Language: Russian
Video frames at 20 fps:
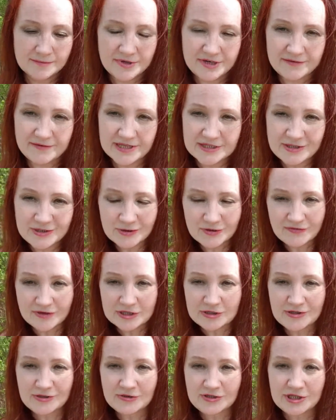Приветствую
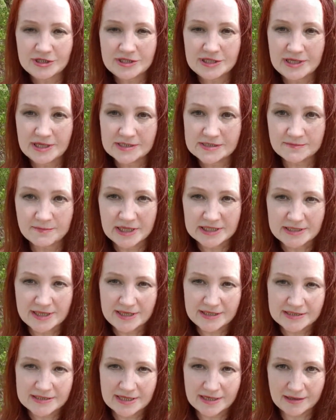вас, слушатели и
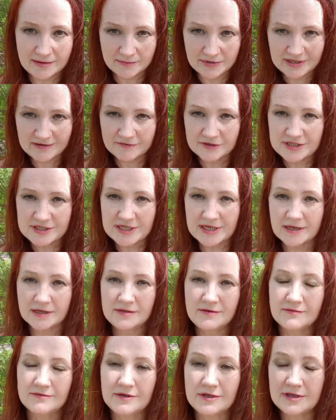смотрители моего
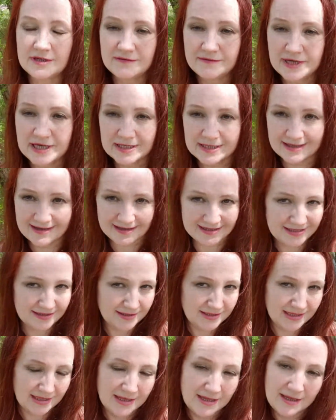стихотворного
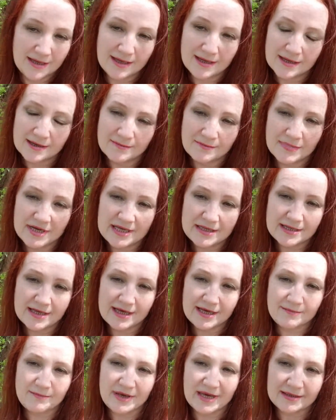арт-канала
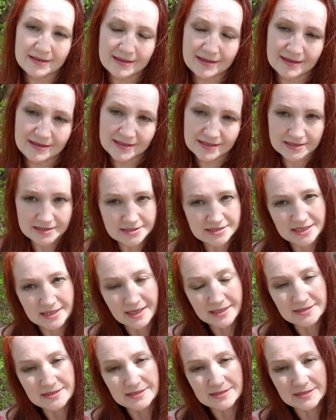Мэйта и Мята.
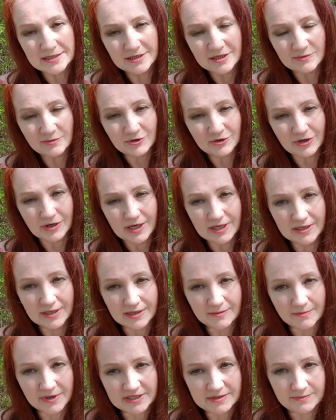Заходите на мой
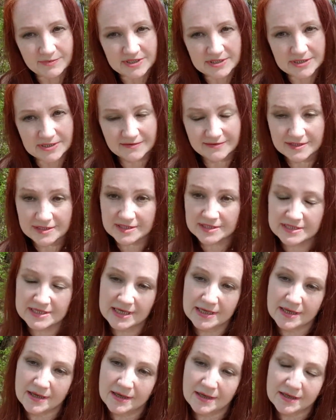канал, подписывайтесь,
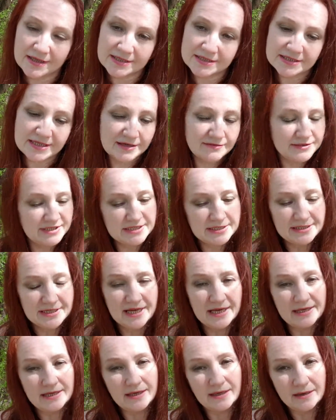ставьте
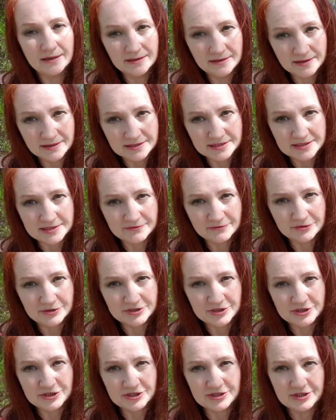лайки.
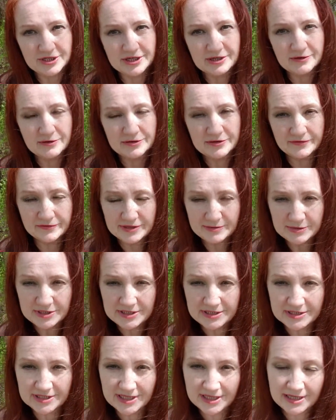Сегодня читаю вам
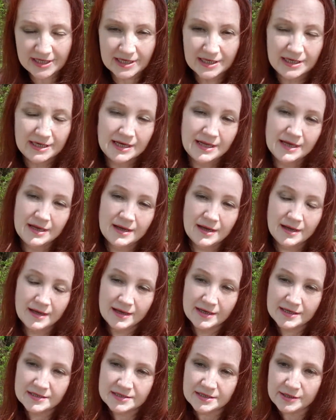стихи
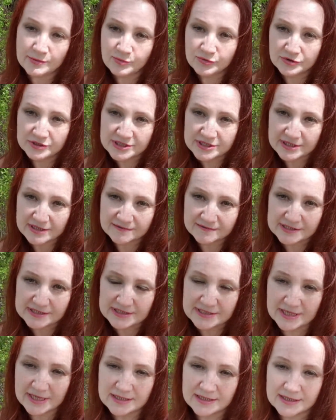из японского
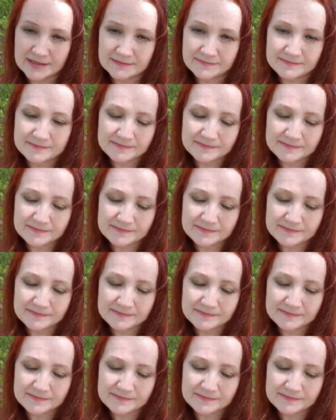сада